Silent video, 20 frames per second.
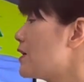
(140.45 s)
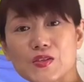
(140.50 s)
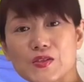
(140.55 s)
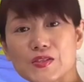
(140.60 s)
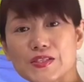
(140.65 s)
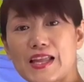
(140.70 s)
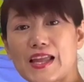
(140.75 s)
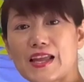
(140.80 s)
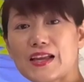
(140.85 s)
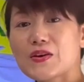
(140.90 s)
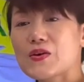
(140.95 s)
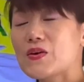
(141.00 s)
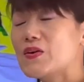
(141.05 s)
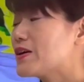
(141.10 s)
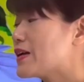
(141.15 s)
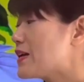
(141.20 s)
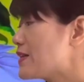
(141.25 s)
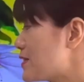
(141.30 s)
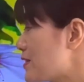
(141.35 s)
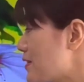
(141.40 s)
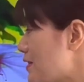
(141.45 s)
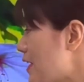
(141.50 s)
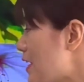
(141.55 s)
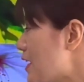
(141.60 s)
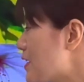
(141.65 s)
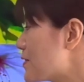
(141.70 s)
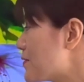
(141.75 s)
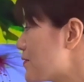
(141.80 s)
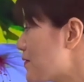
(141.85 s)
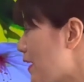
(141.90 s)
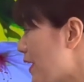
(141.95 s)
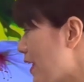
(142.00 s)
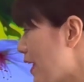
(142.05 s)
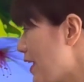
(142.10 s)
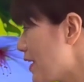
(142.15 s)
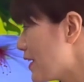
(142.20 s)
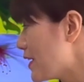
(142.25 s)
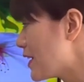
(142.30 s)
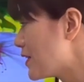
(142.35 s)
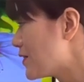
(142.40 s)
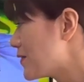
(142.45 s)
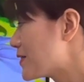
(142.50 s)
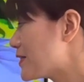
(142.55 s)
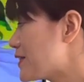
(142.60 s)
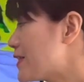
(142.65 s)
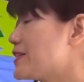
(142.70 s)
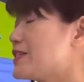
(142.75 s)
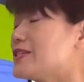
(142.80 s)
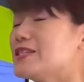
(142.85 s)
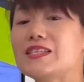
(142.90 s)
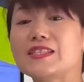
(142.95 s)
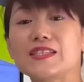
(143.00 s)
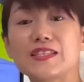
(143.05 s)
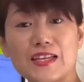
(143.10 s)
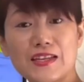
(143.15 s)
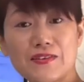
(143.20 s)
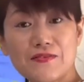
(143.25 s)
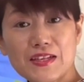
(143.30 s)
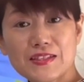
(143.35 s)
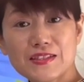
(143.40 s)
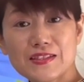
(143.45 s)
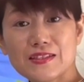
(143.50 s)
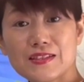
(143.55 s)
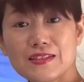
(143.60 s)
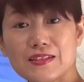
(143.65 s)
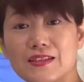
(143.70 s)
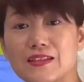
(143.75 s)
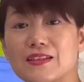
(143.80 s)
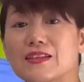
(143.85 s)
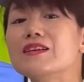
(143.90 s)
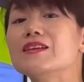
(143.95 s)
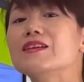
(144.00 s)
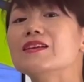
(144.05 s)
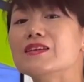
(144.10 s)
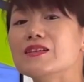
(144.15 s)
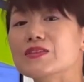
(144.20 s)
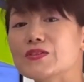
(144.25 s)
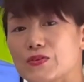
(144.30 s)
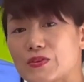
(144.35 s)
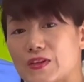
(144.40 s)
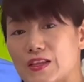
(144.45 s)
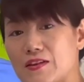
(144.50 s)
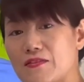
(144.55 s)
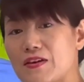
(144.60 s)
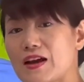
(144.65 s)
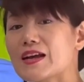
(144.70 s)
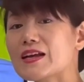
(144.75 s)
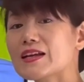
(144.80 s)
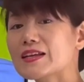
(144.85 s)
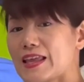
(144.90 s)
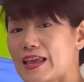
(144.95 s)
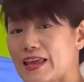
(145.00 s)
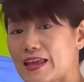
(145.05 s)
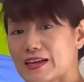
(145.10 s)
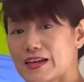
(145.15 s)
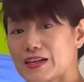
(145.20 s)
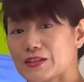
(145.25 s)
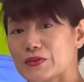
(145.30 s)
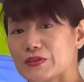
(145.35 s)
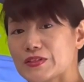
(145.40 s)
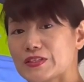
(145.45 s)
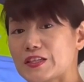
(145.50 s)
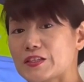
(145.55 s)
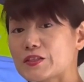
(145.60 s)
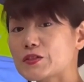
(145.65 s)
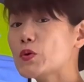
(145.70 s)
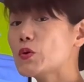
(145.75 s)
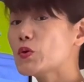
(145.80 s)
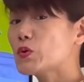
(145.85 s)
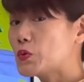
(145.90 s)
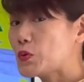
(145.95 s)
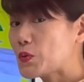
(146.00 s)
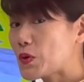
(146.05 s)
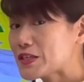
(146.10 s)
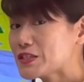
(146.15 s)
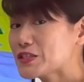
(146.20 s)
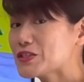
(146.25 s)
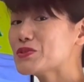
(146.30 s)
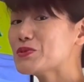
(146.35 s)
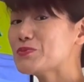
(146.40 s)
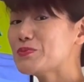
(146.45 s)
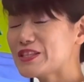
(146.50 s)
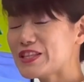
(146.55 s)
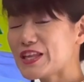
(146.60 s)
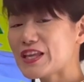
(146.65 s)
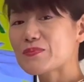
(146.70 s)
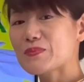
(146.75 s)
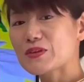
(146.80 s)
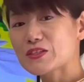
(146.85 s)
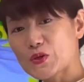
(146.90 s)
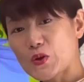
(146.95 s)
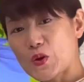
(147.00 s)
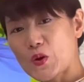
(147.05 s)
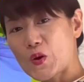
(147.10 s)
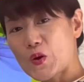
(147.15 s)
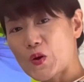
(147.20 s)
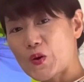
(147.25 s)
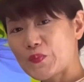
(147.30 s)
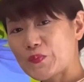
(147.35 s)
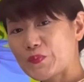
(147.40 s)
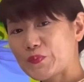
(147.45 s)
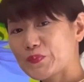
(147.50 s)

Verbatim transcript: そして今月2月は変化の季節になりますそれでは変化の季節を詳しく見ていきましょ